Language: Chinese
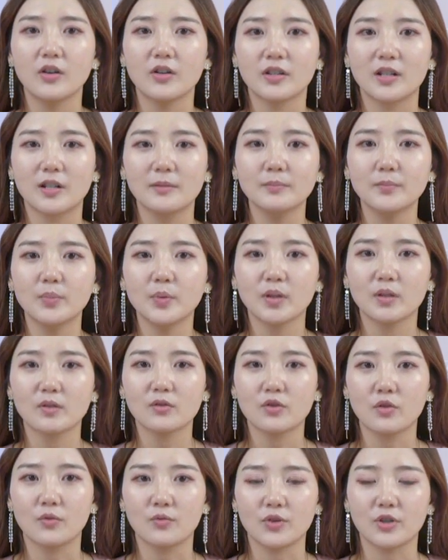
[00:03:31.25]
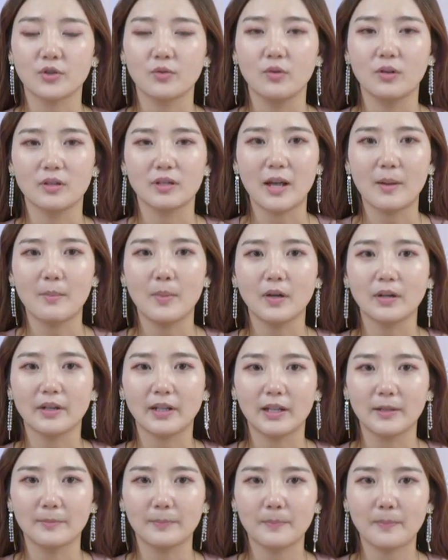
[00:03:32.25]
人不能总是活在梦
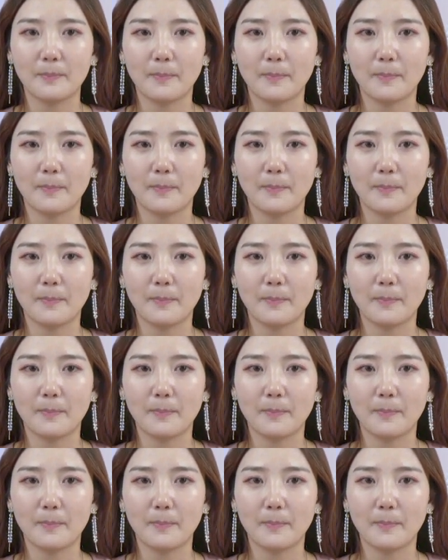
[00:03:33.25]
里。